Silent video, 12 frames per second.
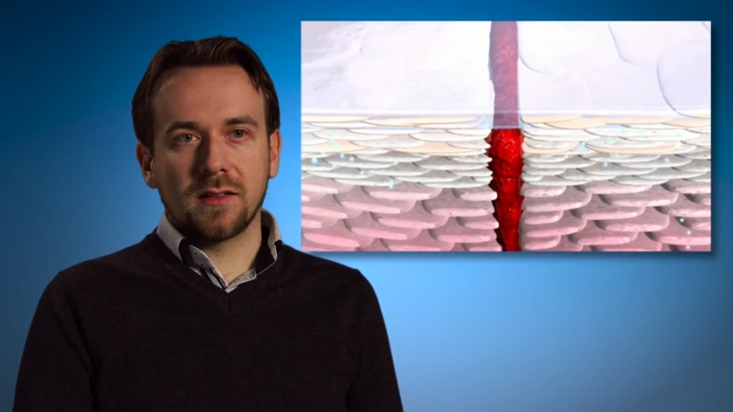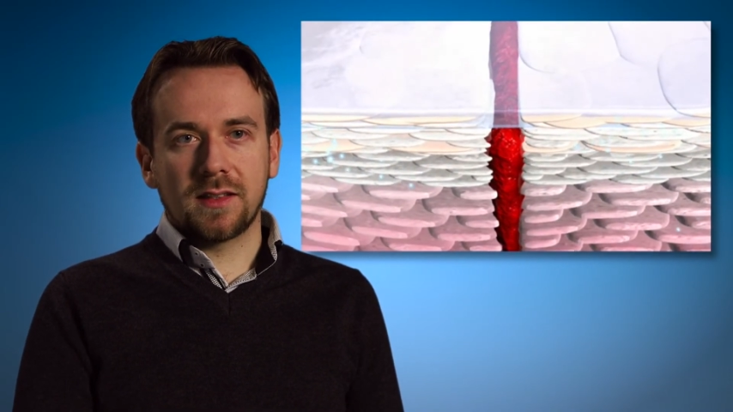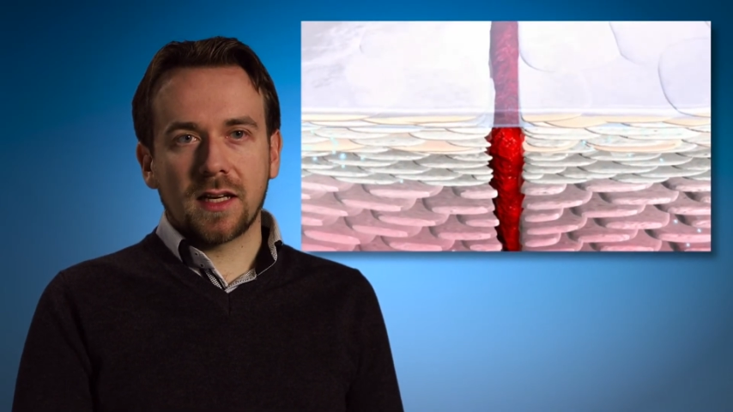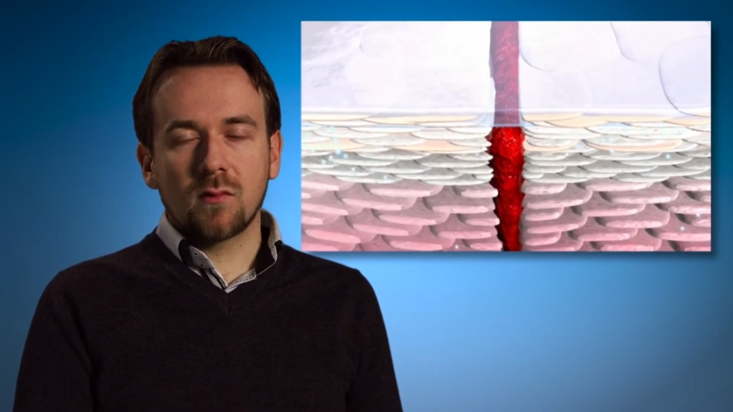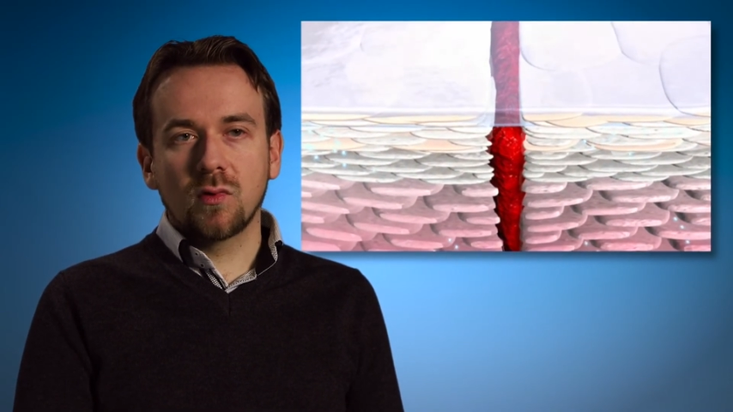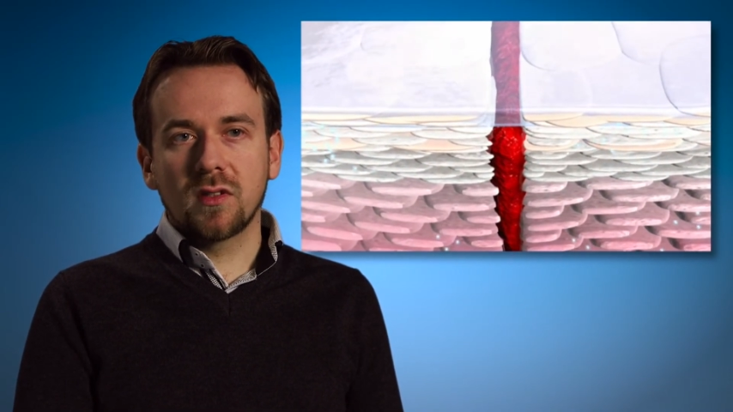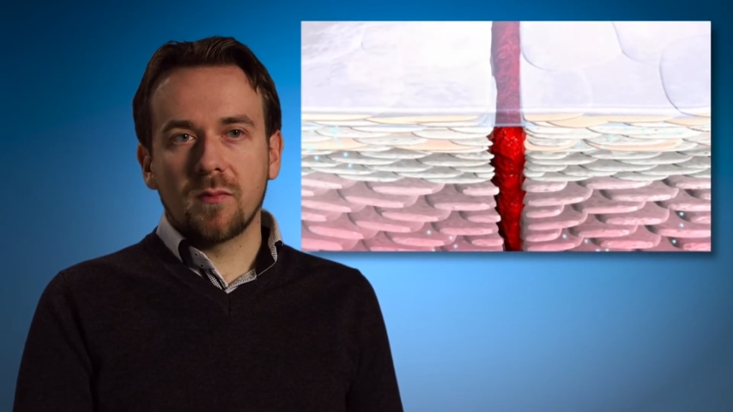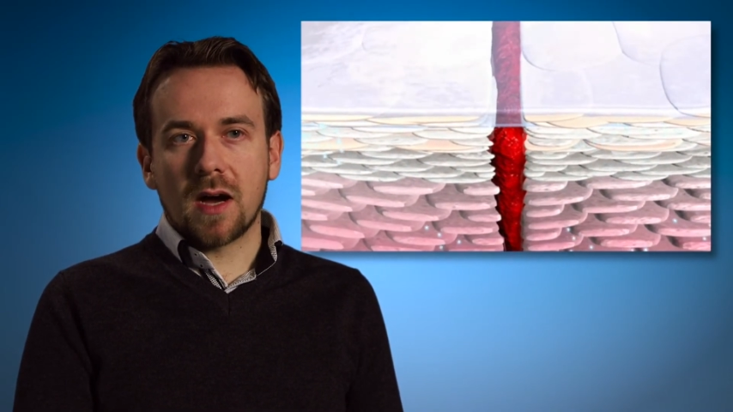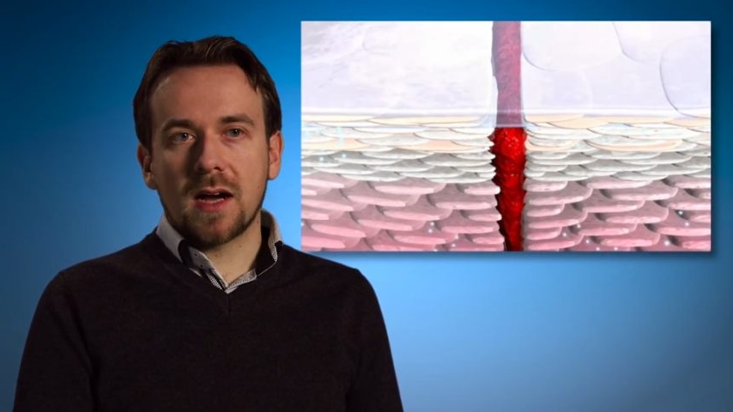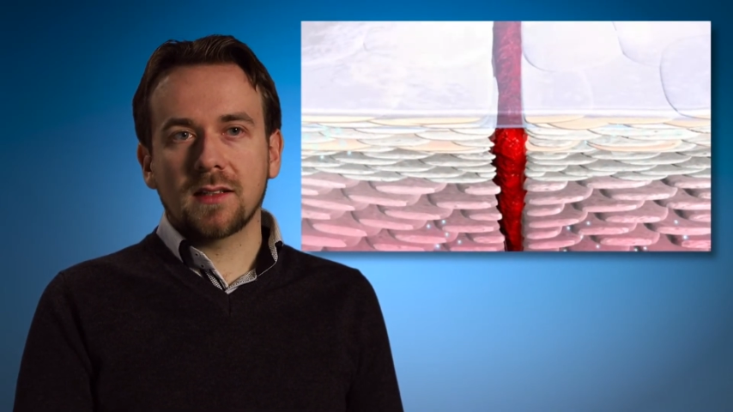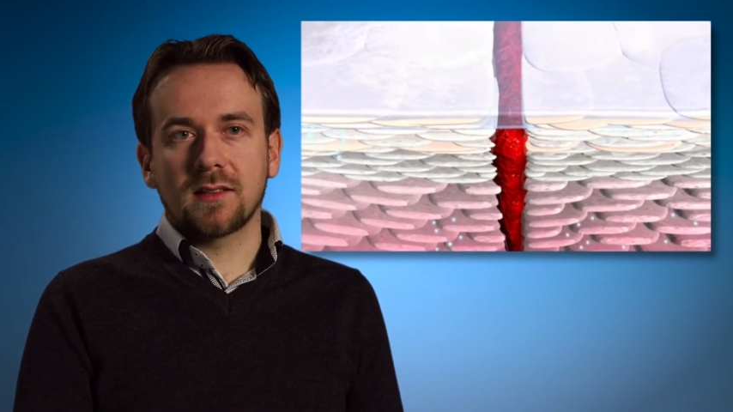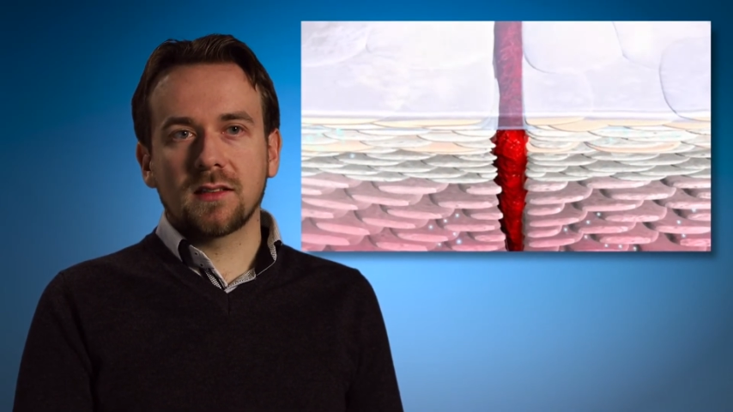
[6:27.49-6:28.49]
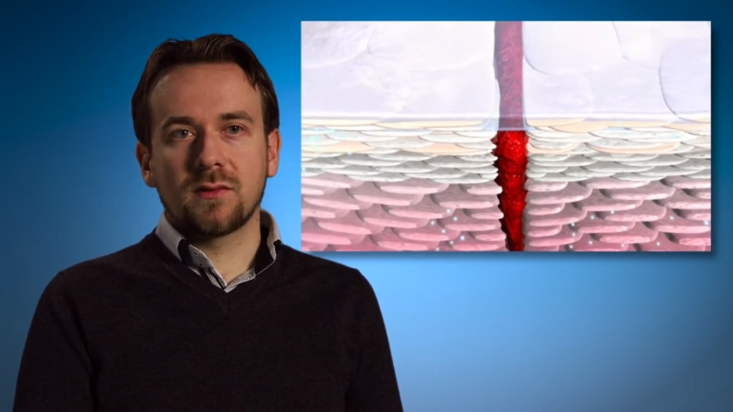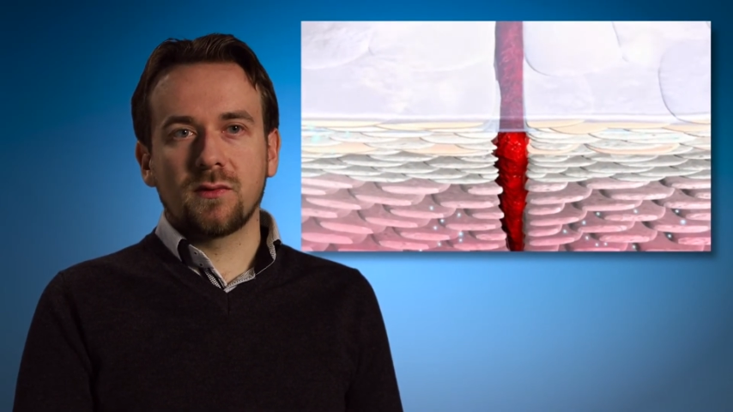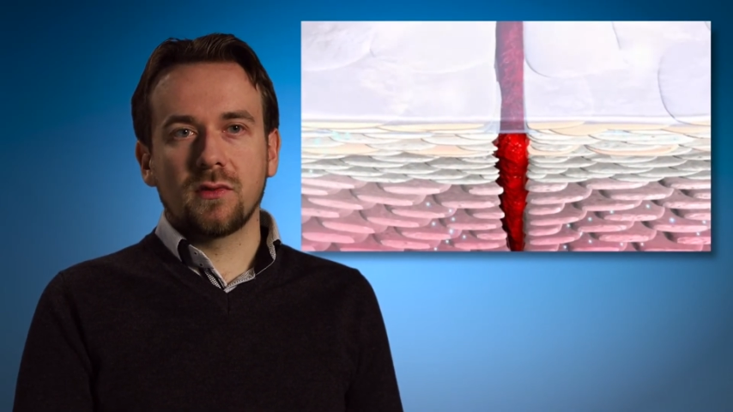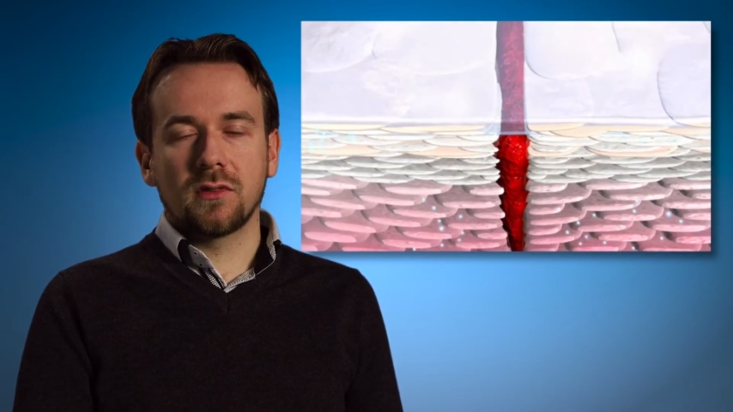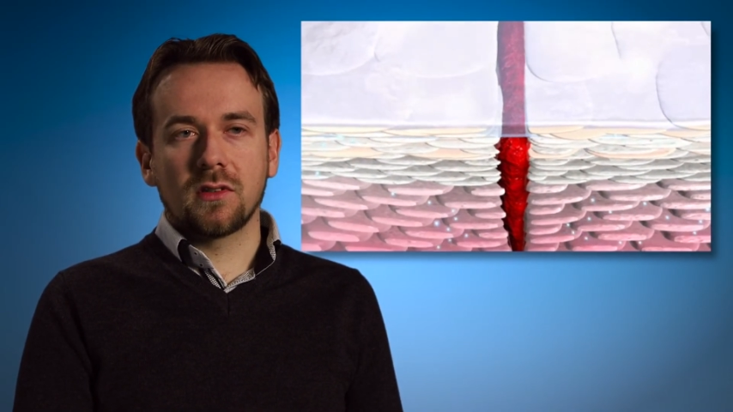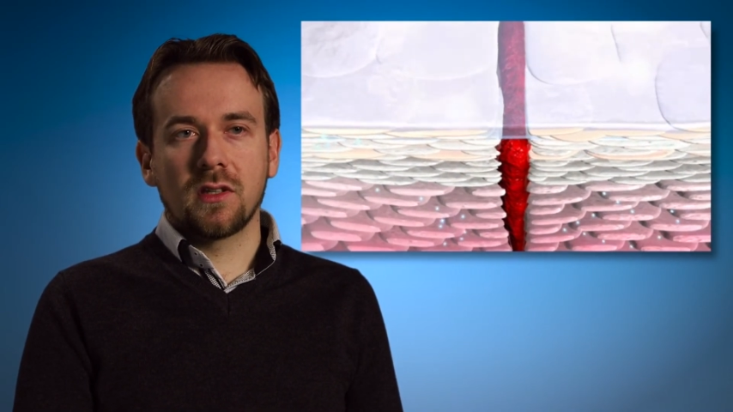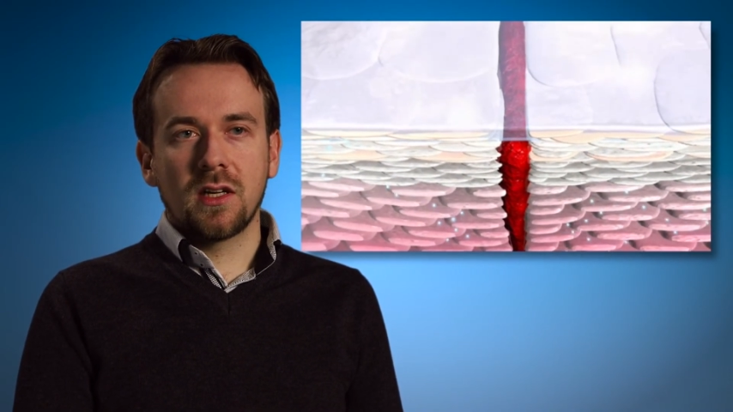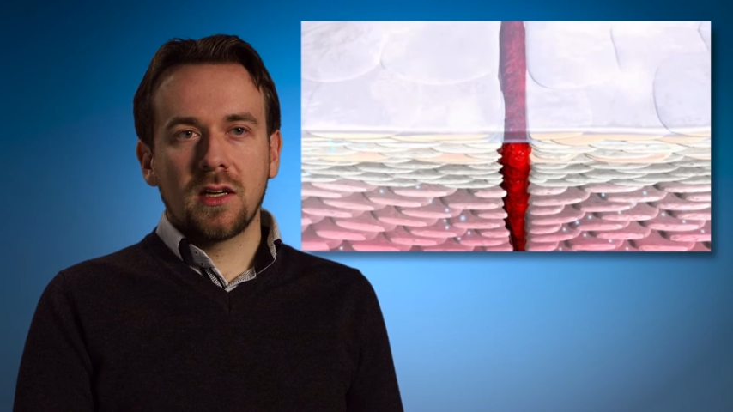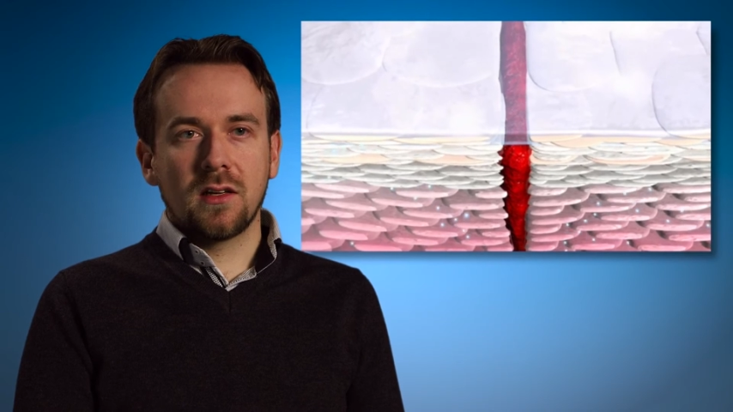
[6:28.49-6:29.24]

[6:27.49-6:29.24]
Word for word: sehr gute Basis für